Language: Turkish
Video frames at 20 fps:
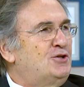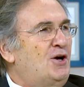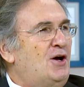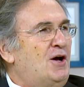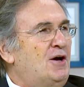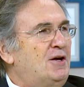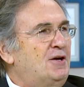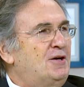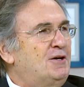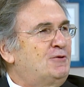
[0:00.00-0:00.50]

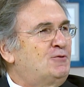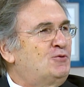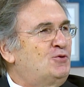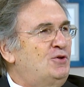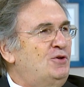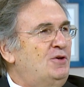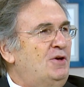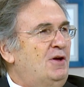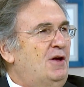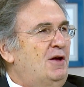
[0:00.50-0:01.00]

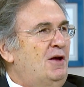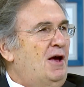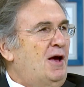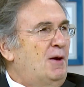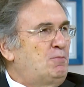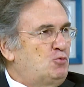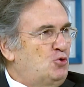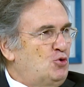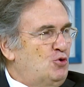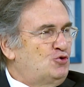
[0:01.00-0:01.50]
ayeti
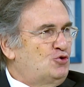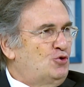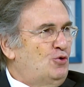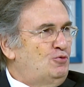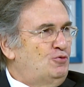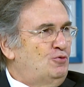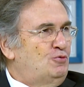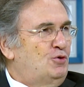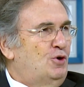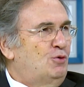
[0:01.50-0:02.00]
hep göz
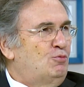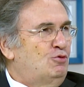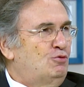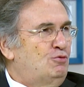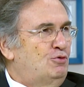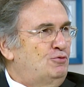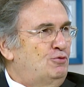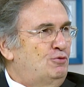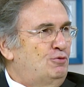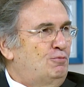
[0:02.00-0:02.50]
önünde
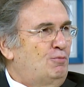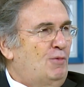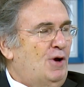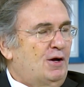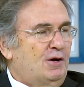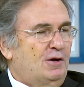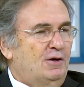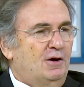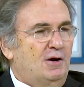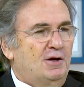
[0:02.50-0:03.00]

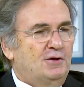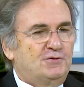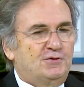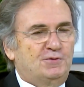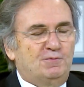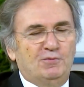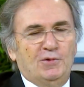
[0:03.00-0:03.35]
bulundurmak lazım.